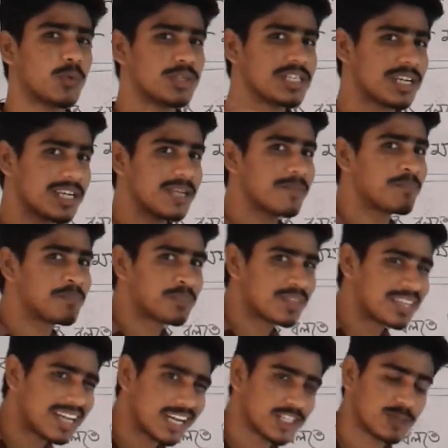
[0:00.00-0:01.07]
ওইটাকে
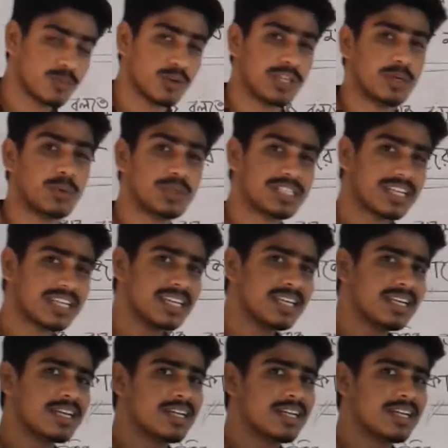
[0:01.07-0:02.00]
কাজ বলে ওইটাকে